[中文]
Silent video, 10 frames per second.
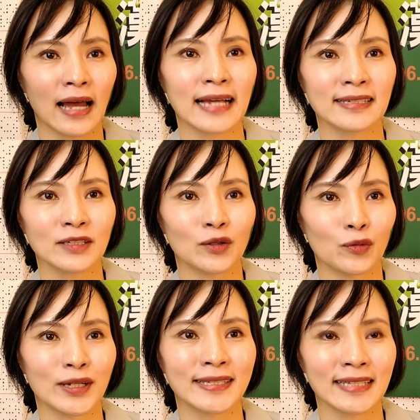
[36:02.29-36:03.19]
还是有
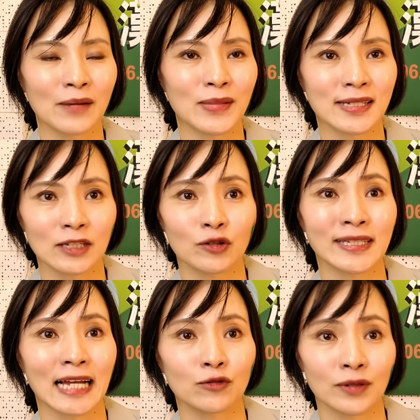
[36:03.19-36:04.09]
维系他们生存
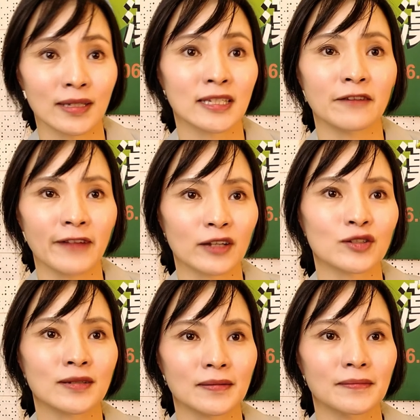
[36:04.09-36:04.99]
下去的一些方
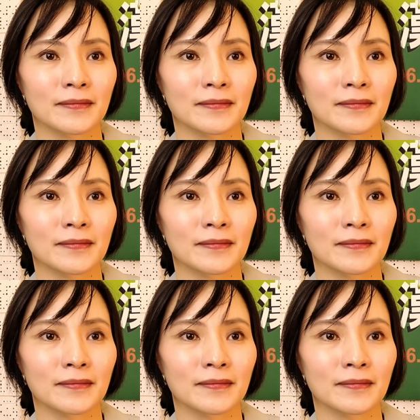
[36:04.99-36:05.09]
式。哎，